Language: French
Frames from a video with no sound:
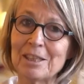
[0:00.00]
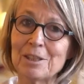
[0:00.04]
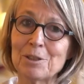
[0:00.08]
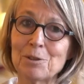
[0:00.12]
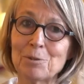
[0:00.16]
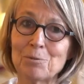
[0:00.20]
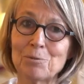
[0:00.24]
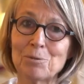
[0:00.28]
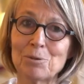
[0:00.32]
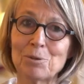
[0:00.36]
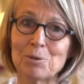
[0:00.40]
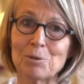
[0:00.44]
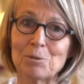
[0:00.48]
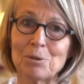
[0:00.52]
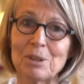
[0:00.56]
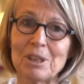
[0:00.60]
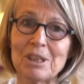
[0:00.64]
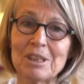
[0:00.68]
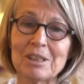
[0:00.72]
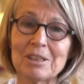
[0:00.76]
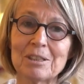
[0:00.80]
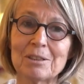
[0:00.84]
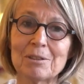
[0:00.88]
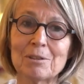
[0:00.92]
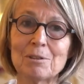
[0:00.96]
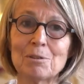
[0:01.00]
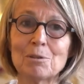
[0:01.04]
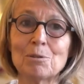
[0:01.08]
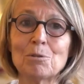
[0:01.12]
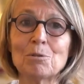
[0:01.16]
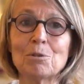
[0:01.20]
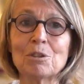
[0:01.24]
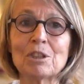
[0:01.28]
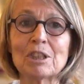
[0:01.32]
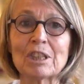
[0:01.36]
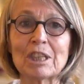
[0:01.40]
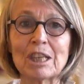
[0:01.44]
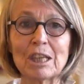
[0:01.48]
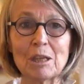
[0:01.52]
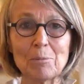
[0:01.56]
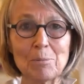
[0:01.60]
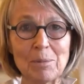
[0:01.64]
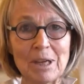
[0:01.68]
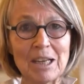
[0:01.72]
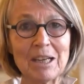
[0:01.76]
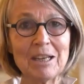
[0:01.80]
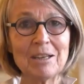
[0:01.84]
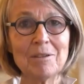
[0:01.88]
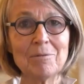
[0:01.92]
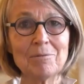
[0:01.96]
et je vous souhaite une très
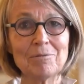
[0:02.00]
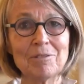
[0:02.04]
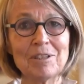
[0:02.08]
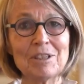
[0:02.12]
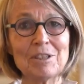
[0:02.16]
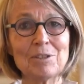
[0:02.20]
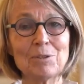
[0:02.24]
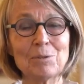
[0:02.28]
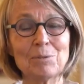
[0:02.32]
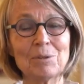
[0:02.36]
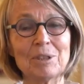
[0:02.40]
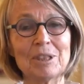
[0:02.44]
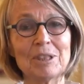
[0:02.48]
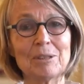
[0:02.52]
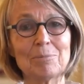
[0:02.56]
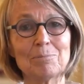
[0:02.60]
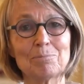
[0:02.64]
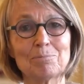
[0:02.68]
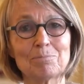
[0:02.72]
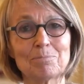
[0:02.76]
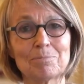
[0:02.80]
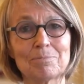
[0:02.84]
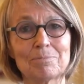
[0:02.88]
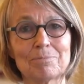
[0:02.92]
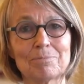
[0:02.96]
belle fin de journée.